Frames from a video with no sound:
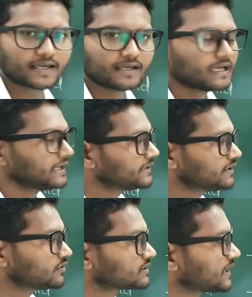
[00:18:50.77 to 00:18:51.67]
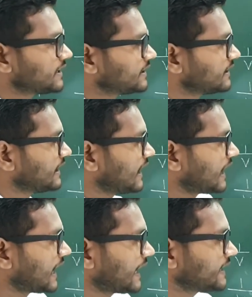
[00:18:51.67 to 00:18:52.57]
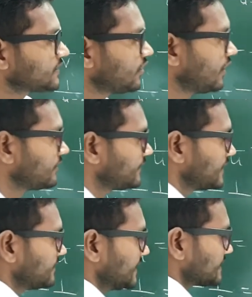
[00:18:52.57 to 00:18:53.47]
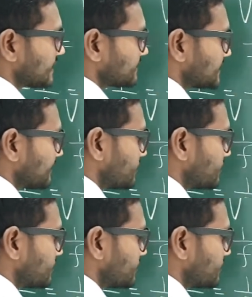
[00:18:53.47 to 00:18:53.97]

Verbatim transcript: ठीक है ये होता है हाइट ऑफ इमेज हमसे